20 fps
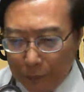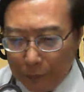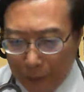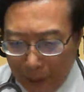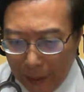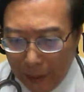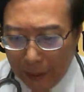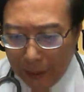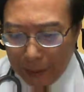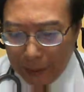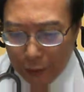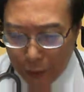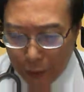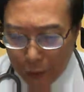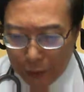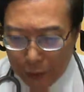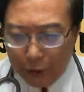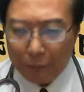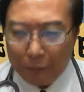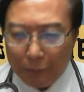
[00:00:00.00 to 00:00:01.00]
再来做
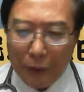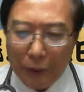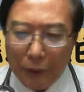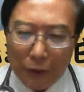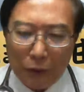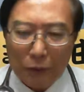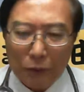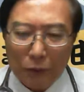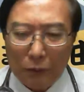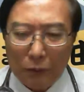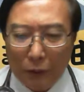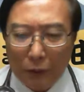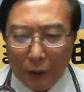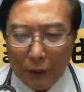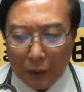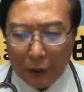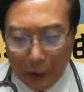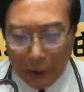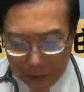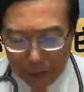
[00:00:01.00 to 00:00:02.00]
证明，讲
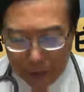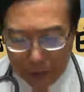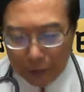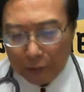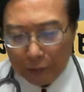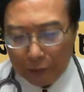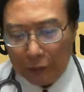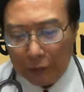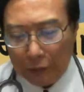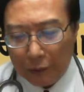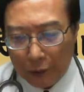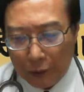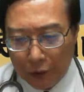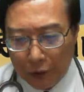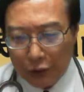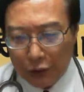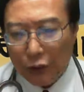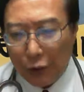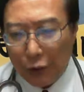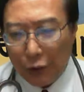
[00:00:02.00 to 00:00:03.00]
确实伊
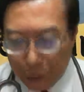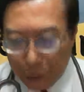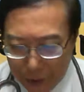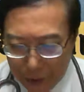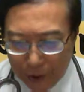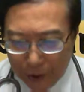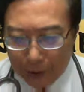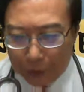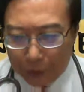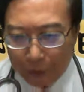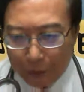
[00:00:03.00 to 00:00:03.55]
是着穿。